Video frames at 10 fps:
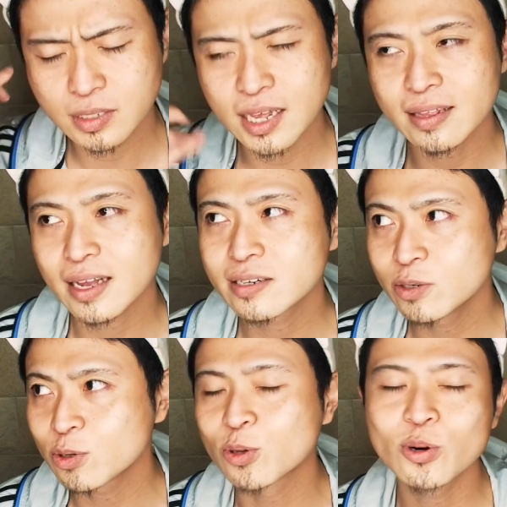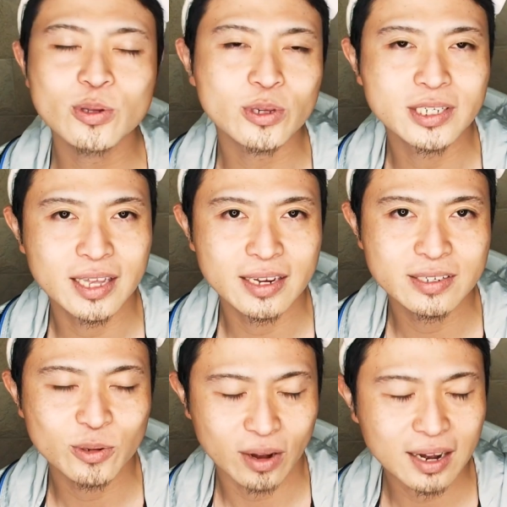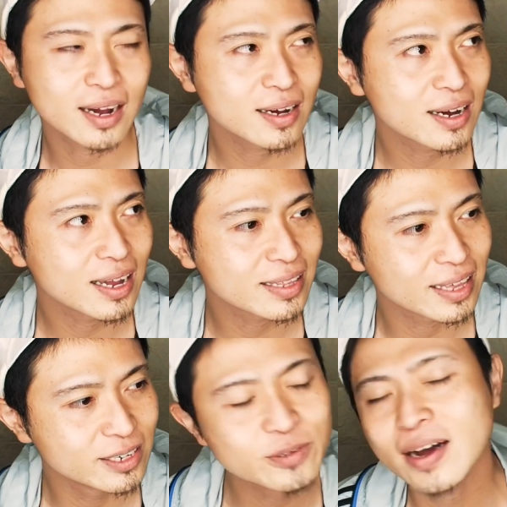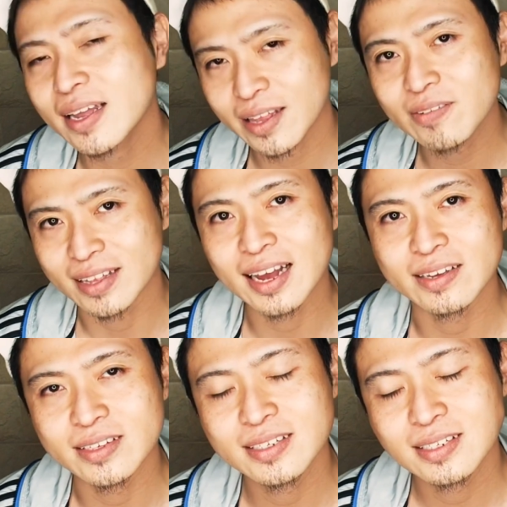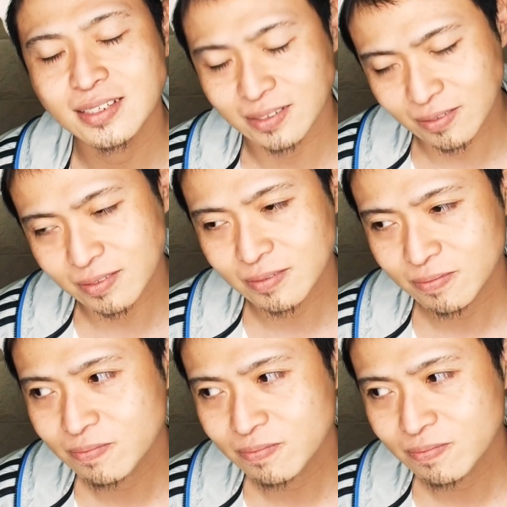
選択を取ろうとしているとか考えているわけではない、うん、